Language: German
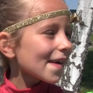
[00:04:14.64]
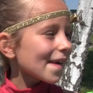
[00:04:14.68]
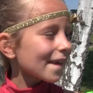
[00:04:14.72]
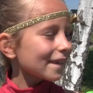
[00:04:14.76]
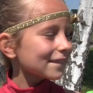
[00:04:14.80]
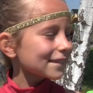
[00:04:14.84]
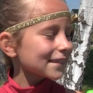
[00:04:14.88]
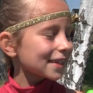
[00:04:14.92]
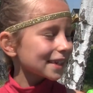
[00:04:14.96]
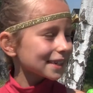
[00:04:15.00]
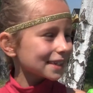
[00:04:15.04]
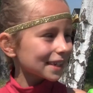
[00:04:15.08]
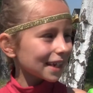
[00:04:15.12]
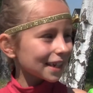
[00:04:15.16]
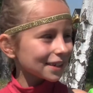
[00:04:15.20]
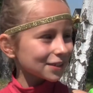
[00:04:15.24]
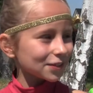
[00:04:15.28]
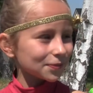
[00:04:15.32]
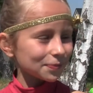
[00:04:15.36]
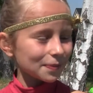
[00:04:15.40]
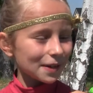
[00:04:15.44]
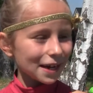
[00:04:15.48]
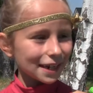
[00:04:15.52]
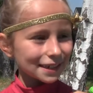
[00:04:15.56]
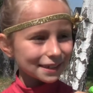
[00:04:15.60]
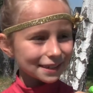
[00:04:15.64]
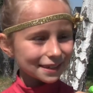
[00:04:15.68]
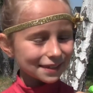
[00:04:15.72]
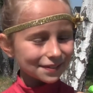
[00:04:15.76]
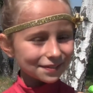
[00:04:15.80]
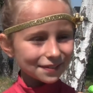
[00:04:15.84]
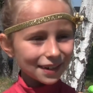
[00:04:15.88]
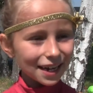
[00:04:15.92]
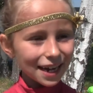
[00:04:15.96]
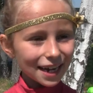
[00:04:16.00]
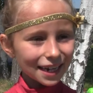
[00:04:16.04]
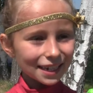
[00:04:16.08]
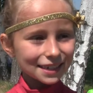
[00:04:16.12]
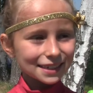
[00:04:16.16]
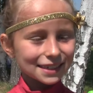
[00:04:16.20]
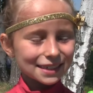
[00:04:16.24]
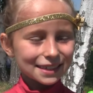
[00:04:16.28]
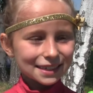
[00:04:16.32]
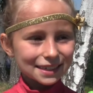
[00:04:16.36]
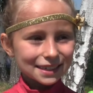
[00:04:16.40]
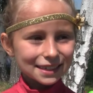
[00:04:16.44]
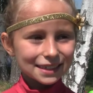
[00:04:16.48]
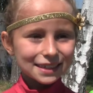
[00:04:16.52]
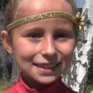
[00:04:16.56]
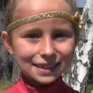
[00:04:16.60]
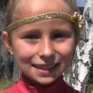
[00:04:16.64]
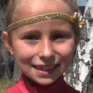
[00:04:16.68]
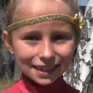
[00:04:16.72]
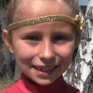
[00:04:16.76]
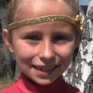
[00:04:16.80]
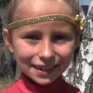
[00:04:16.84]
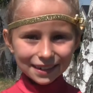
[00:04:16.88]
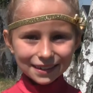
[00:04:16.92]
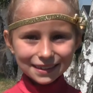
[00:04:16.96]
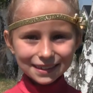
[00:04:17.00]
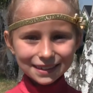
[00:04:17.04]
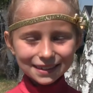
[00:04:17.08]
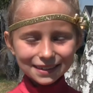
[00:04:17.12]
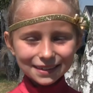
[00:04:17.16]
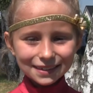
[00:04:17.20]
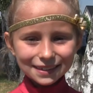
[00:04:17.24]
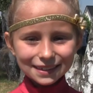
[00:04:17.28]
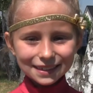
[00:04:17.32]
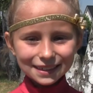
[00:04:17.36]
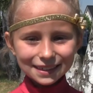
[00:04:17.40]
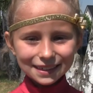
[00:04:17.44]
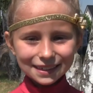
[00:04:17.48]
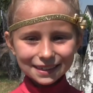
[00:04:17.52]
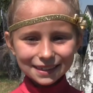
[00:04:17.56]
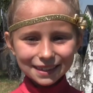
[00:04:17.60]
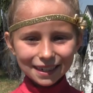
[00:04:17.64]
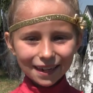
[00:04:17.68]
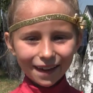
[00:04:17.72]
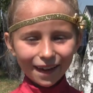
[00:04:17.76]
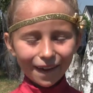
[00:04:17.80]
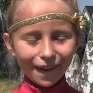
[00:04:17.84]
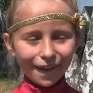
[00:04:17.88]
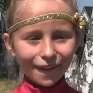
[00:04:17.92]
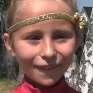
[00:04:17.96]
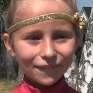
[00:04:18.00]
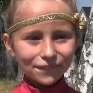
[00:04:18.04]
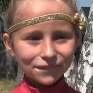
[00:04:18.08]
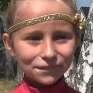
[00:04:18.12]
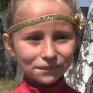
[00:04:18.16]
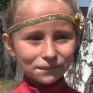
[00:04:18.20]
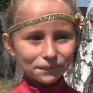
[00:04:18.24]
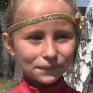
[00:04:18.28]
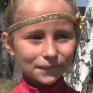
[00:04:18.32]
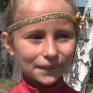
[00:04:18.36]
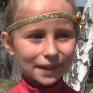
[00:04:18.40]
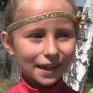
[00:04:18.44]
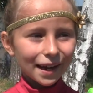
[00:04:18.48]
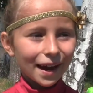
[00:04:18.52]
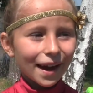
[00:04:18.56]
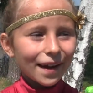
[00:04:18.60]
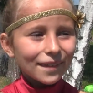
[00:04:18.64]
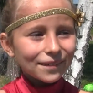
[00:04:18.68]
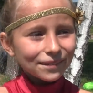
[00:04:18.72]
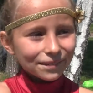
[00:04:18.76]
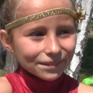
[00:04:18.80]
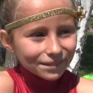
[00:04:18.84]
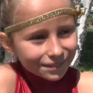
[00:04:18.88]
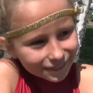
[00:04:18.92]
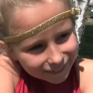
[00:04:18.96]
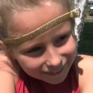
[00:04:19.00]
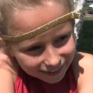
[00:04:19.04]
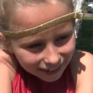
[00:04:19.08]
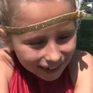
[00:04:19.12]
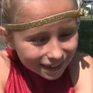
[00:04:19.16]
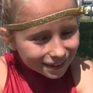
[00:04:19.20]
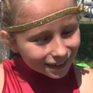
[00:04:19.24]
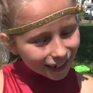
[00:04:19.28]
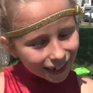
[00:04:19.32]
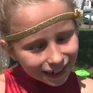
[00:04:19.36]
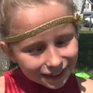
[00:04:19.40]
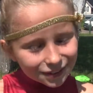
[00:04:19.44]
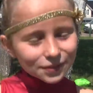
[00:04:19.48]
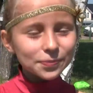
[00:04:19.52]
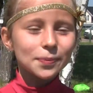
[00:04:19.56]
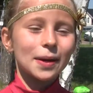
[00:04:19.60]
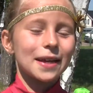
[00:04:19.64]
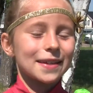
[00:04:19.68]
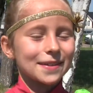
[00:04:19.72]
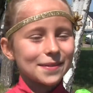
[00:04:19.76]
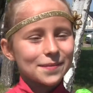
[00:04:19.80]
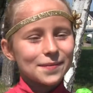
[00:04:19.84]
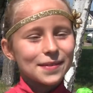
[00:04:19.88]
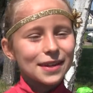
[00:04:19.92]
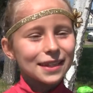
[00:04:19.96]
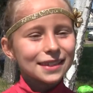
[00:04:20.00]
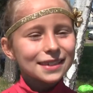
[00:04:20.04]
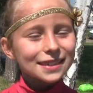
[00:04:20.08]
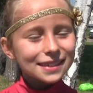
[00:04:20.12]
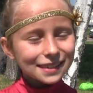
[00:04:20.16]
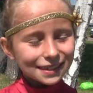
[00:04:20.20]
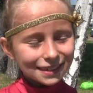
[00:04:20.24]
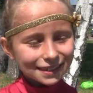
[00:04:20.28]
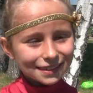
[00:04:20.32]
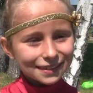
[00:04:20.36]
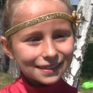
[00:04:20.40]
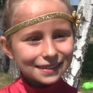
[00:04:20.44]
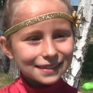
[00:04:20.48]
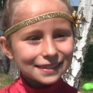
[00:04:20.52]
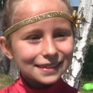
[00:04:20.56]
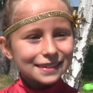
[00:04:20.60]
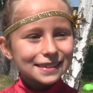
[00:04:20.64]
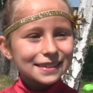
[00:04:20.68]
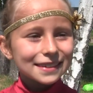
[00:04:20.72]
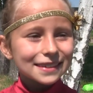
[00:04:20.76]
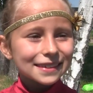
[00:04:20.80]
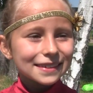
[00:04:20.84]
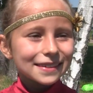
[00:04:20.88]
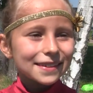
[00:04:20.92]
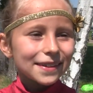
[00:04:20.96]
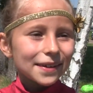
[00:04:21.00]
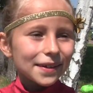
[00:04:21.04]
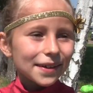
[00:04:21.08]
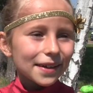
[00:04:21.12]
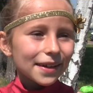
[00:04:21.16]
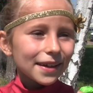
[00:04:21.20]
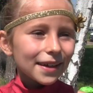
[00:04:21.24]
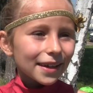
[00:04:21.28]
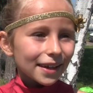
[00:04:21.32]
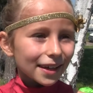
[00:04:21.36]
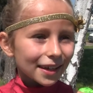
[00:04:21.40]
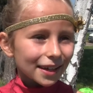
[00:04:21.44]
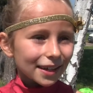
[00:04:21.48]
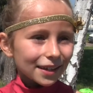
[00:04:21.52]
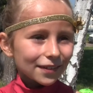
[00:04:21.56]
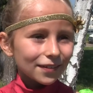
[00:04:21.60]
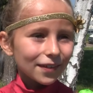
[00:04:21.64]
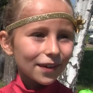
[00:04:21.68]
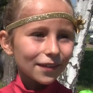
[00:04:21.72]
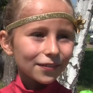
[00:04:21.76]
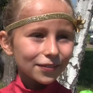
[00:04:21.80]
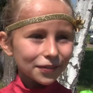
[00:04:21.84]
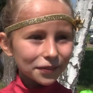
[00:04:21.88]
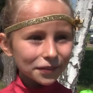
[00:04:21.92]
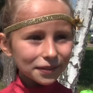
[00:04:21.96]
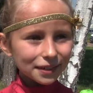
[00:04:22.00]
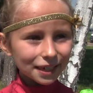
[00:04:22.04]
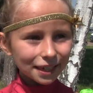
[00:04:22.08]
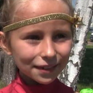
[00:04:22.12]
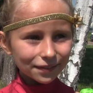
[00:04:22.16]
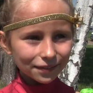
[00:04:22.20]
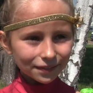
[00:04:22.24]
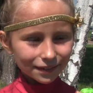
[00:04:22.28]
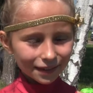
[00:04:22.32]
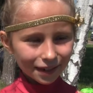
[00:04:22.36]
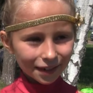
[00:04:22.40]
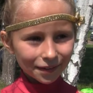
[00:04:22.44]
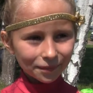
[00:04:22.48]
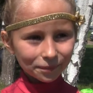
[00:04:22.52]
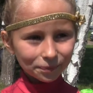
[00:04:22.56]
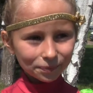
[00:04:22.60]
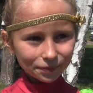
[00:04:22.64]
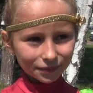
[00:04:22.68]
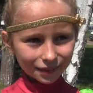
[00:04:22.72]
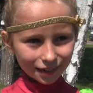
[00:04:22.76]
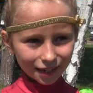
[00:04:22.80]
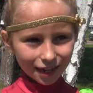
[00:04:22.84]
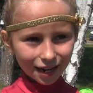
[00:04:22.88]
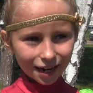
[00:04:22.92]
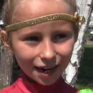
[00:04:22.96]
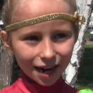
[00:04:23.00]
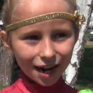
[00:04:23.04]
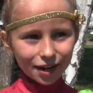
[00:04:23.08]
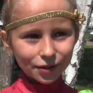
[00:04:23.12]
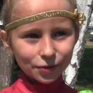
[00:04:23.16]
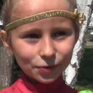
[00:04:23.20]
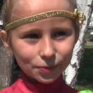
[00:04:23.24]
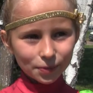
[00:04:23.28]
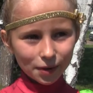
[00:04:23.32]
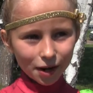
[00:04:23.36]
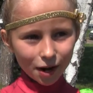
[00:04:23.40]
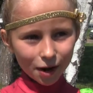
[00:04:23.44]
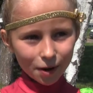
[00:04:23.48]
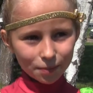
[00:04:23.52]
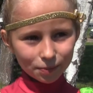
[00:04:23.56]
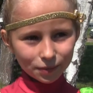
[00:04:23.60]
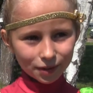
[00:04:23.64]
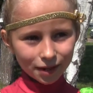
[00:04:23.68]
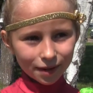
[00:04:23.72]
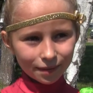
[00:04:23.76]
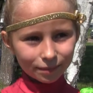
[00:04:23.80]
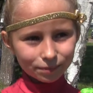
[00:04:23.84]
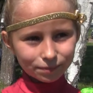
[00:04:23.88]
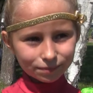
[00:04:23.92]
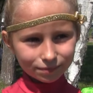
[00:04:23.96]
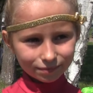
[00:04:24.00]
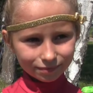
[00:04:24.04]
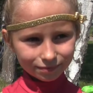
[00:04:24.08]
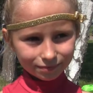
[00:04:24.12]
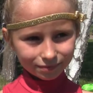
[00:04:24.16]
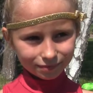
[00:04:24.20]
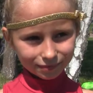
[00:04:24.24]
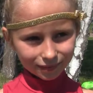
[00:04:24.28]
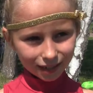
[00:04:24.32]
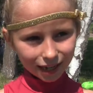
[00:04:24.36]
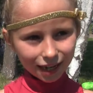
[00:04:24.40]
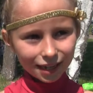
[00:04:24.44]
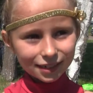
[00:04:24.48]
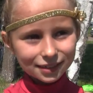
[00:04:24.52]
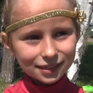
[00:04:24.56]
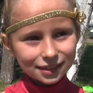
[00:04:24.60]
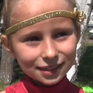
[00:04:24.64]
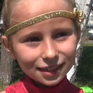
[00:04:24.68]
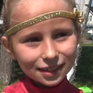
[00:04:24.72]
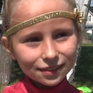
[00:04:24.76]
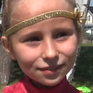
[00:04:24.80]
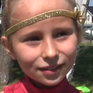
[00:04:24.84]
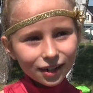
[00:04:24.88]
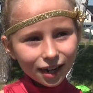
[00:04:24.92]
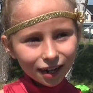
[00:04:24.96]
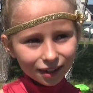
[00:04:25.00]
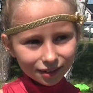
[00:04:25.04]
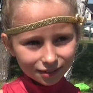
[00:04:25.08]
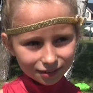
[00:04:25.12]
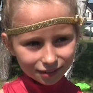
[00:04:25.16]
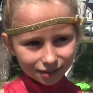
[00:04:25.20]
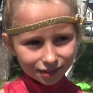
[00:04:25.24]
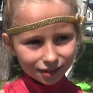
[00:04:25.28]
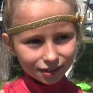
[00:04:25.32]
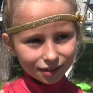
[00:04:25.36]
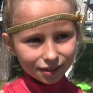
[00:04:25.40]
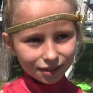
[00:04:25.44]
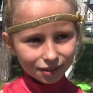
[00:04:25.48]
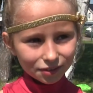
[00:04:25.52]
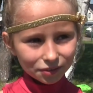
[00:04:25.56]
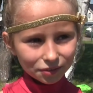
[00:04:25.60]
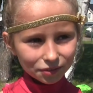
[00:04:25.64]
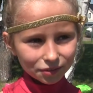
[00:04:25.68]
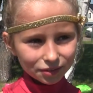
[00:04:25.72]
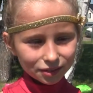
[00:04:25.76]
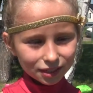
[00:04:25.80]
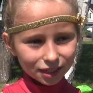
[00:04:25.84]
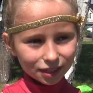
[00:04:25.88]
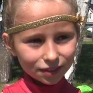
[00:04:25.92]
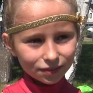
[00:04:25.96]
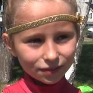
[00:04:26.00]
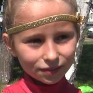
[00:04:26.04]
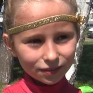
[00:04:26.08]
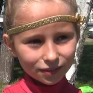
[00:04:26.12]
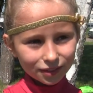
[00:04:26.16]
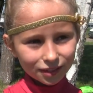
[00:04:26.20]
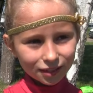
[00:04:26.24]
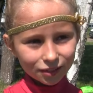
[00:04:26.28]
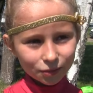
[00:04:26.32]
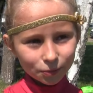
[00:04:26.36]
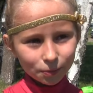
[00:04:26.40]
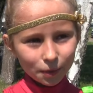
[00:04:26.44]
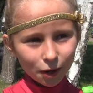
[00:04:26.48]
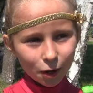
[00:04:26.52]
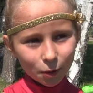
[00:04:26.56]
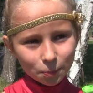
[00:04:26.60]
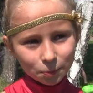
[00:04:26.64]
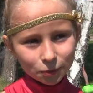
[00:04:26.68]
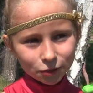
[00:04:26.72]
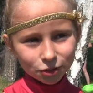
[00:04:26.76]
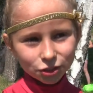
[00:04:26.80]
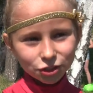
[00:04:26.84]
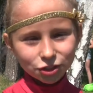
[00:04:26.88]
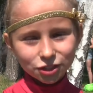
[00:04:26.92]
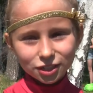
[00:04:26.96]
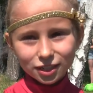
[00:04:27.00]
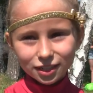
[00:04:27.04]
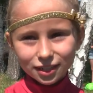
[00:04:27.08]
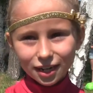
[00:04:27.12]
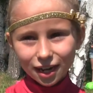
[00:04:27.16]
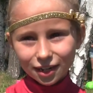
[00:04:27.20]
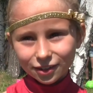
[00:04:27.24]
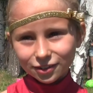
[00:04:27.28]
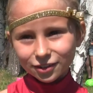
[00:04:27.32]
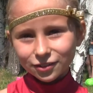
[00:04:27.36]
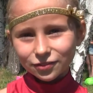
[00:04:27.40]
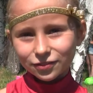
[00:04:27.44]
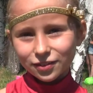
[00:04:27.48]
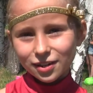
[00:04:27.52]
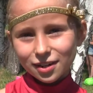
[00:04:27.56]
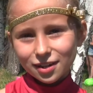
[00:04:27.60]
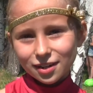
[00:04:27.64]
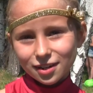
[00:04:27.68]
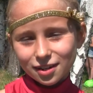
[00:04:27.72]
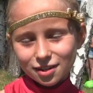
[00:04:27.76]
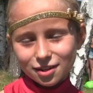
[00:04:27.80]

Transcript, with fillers: ähm, es hat Spaß gemacht. Und ähm, ja, es hat halt Spaß gemacht. Und ich war froh, dass ähm, Tagan überhaupt ähm, halt hier war und dass ich überhaupt bei Studieren angefangen